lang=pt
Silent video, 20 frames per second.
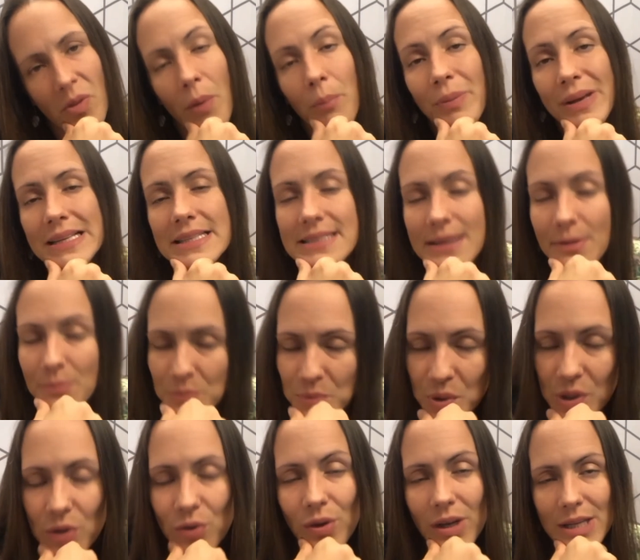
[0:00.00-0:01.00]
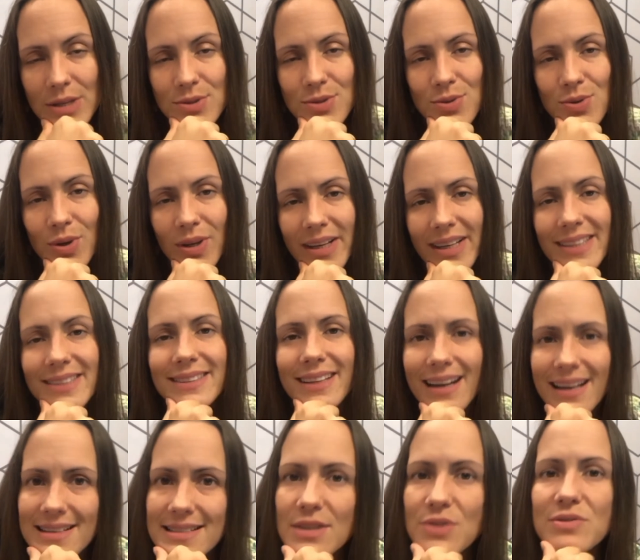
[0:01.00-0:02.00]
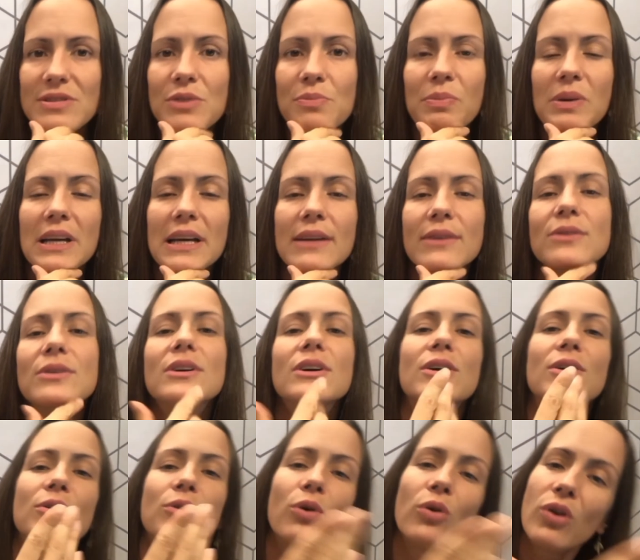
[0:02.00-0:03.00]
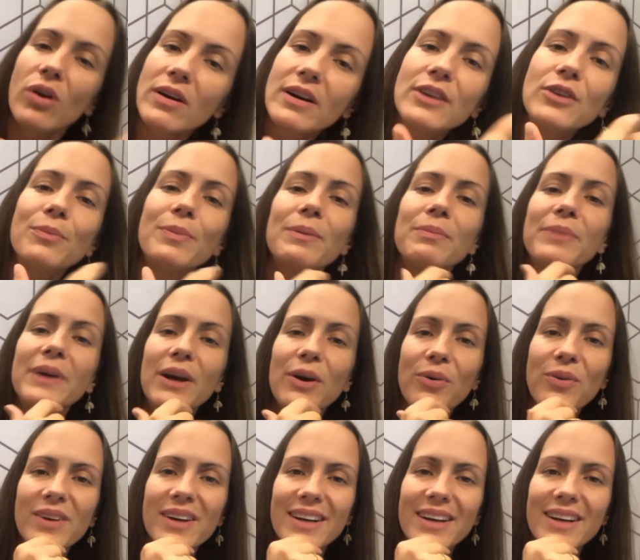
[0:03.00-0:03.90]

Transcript: Pensa muito nisso. Traça o seu plano, coloca no papel,